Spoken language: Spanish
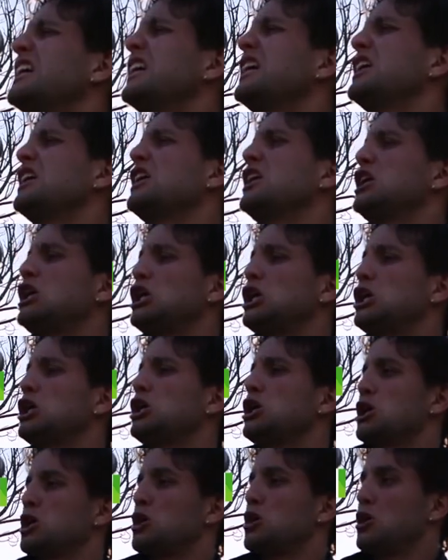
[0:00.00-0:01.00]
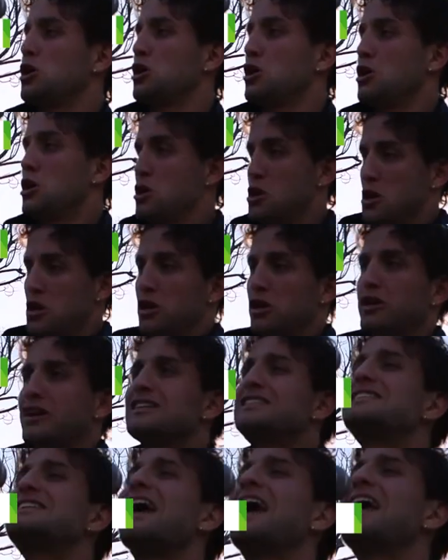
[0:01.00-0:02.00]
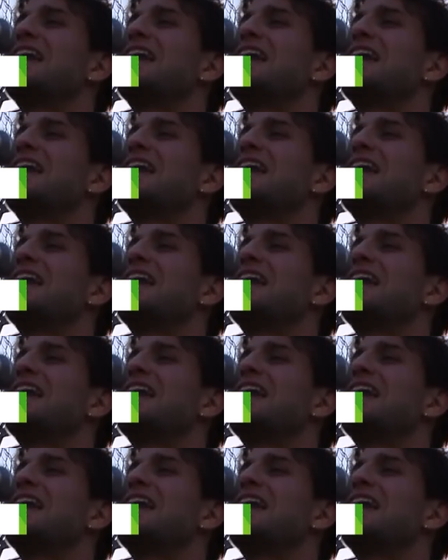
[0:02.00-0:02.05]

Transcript: Eh, desde el lado de turismo también